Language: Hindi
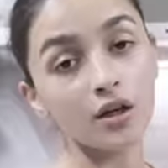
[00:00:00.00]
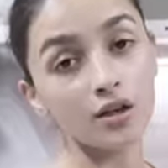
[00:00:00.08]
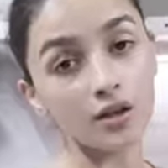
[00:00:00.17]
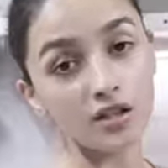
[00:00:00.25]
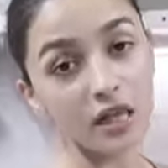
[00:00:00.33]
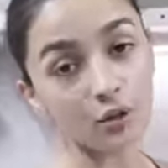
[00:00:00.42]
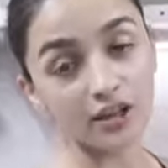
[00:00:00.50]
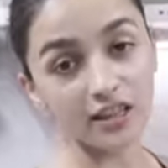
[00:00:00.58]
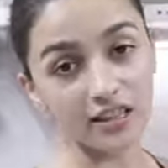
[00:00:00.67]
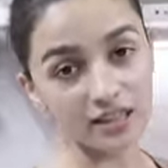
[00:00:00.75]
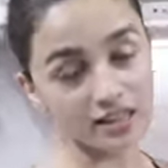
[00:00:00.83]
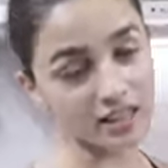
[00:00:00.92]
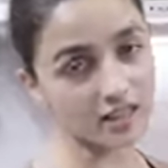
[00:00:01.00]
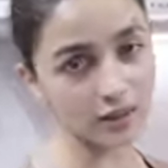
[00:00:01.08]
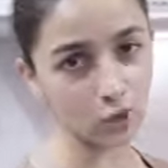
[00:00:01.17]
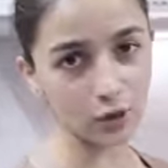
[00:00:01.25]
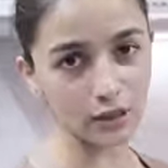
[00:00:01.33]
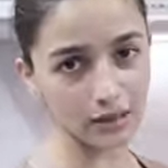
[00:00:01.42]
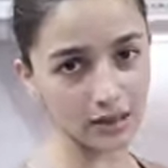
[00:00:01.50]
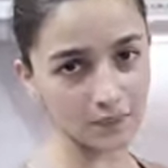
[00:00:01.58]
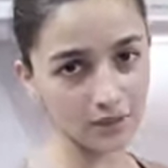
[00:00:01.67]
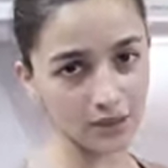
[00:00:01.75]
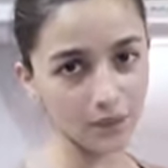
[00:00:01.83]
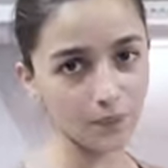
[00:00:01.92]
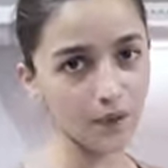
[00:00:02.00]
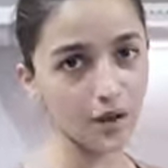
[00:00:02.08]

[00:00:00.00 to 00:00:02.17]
साउथ इंडियन स्टाइल जुकीनी सब्जी